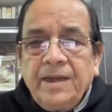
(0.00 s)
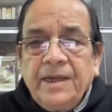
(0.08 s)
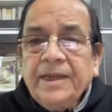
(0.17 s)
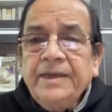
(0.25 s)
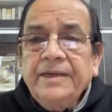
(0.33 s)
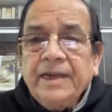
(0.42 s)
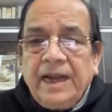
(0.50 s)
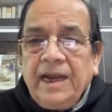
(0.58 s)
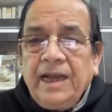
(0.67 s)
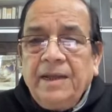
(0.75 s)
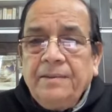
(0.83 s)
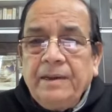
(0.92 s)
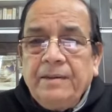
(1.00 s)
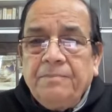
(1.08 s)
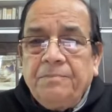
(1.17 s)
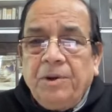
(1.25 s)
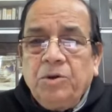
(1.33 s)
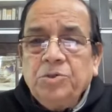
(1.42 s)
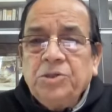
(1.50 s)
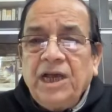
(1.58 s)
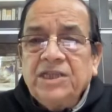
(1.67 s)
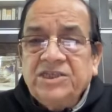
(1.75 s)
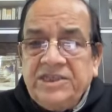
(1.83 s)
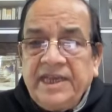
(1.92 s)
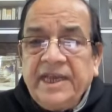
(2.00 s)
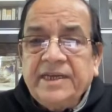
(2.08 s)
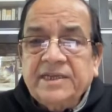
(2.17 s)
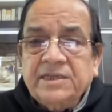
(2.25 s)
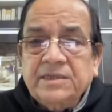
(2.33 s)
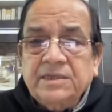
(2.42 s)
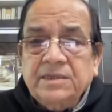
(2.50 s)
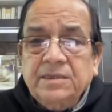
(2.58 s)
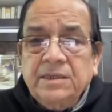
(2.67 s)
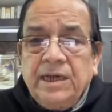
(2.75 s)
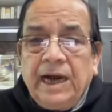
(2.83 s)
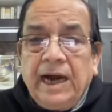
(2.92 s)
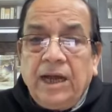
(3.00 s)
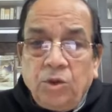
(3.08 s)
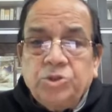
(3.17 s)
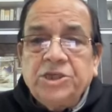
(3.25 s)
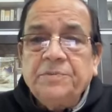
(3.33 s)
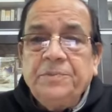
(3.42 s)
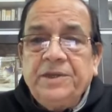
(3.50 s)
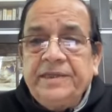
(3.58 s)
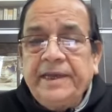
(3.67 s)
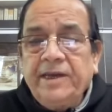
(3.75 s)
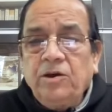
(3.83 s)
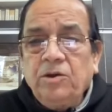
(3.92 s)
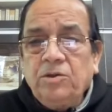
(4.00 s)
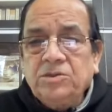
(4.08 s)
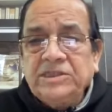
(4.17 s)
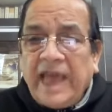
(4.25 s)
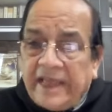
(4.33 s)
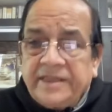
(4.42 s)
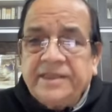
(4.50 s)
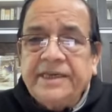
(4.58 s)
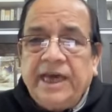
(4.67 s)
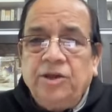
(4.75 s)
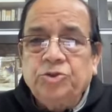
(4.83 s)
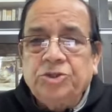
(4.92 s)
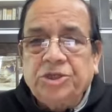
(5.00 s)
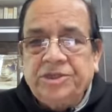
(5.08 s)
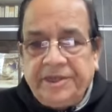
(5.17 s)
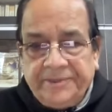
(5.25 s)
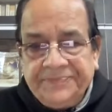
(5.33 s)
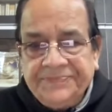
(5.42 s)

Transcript: लेकिन निराला बहुत अच्छे आलोचक भी थे और साहित्य के आलोचक थे